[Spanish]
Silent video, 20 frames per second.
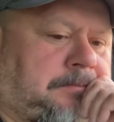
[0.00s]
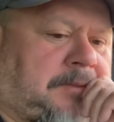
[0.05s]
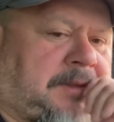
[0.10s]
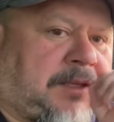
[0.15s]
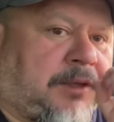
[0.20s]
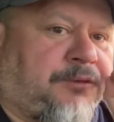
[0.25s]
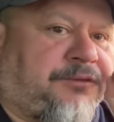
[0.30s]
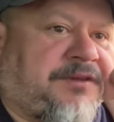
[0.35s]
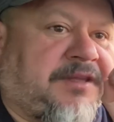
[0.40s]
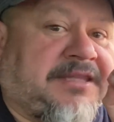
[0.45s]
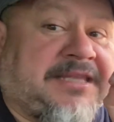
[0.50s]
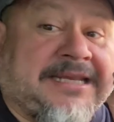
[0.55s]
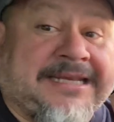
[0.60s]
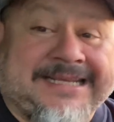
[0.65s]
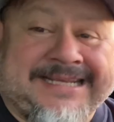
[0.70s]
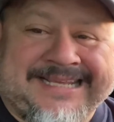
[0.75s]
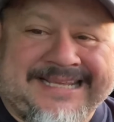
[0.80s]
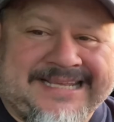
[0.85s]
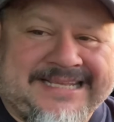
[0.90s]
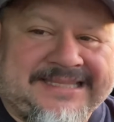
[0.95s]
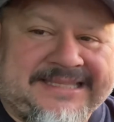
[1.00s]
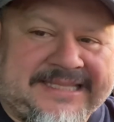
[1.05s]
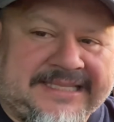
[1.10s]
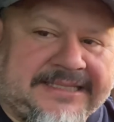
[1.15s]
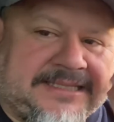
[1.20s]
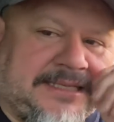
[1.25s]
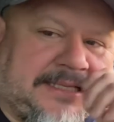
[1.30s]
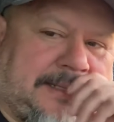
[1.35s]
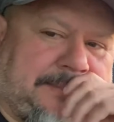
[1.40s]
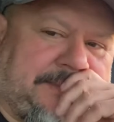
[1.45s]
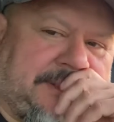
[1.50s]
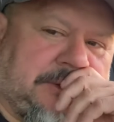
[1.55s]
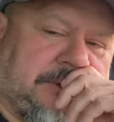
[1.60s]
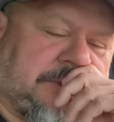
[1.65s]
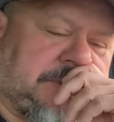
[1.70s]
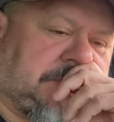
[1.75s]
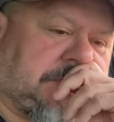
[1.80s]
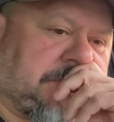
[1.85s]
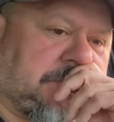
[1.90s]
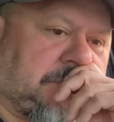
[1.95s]
que usted tiene que entender,
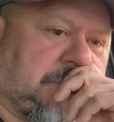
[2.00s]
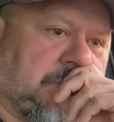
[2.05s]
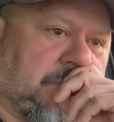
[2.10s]
amigos,